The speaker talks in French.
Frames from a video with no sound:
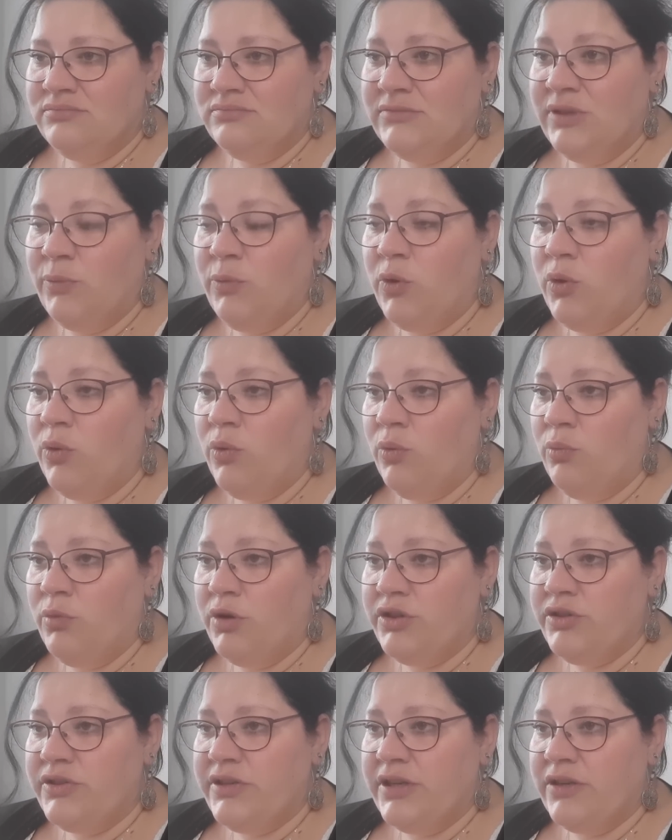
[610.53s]
Mais bon, au
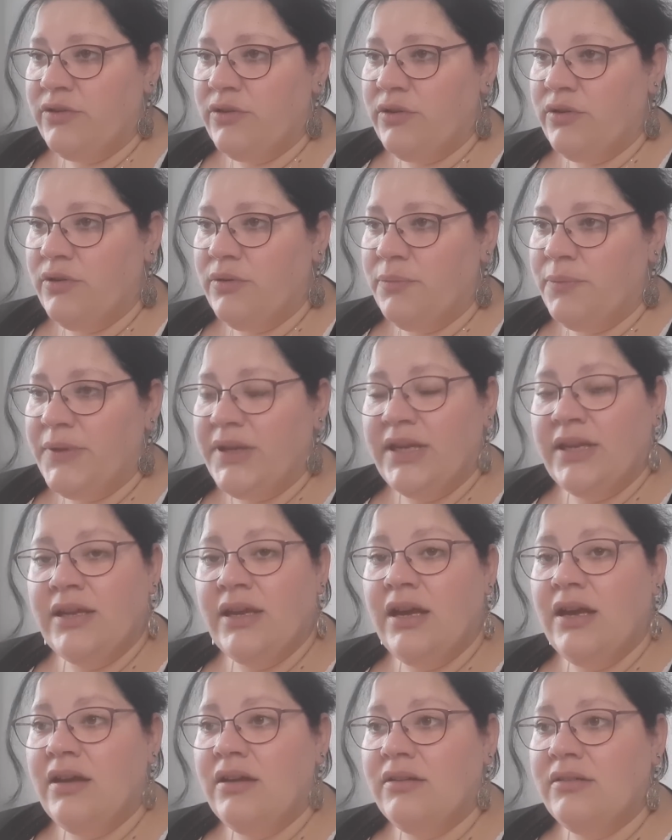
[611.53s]
moins je sais que
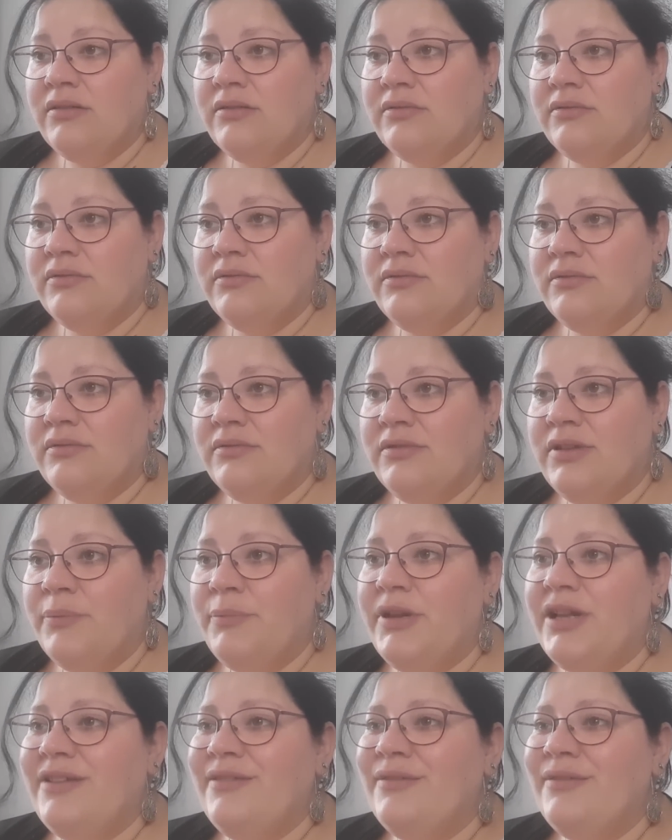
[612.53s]
Pika... Non mais...